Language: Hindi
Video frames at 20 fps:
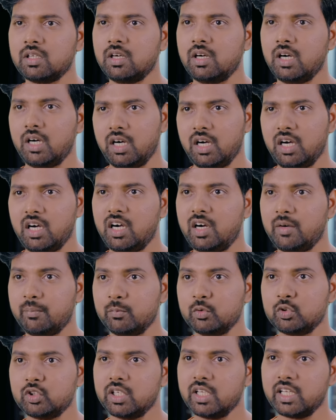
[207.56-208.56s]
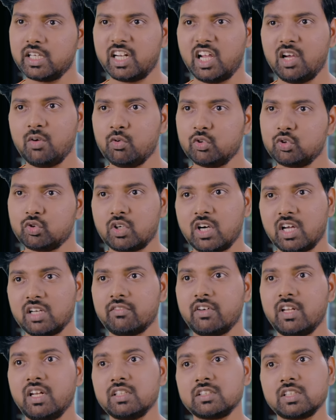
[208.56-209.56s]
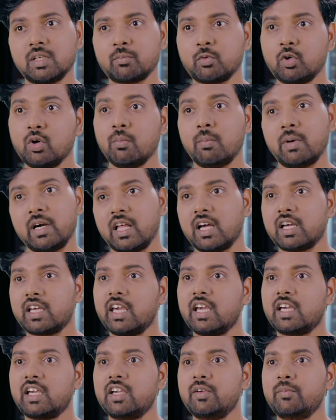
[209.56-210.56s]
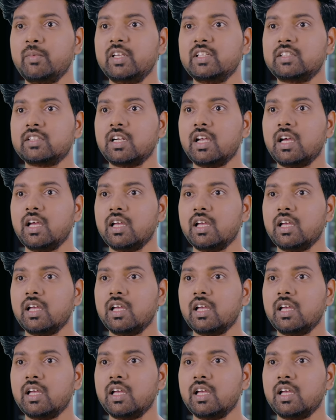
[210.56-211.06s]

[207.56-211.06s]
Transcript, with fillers: हाँ मुझे लग रहा है वो दुकान वाला सबको बड़ा कह के ही बेच रहा